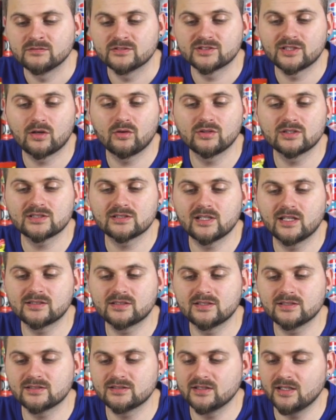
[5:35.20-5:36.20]

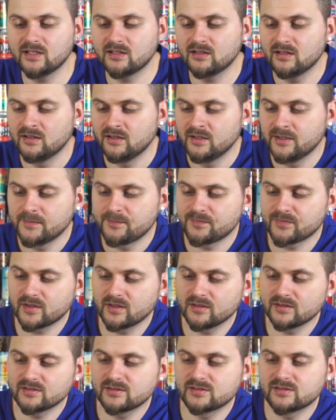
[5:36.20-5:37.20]
Солено-сладкий снэк
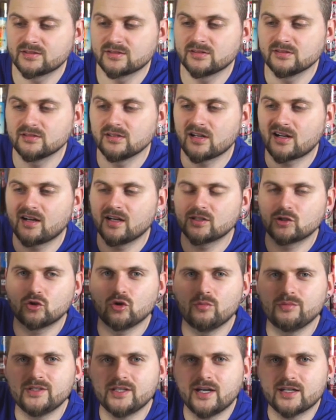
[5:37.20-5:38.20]
э, с
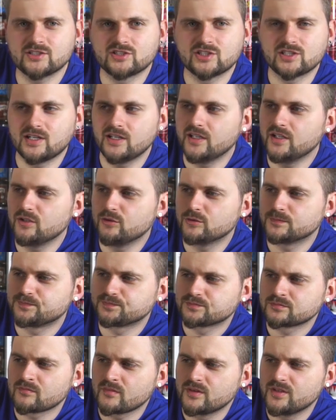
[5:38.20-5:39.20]
котом. Я, к сожалению,
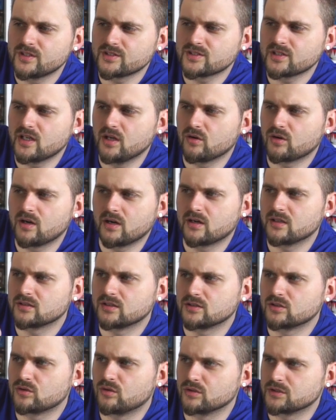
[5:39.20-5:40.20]
не знаю, как
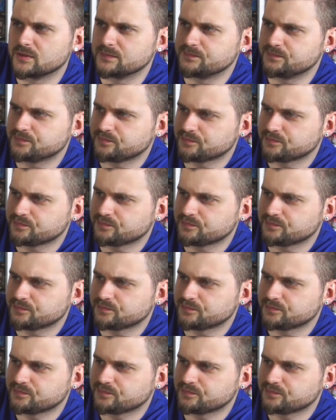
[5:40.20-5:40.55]
этот кот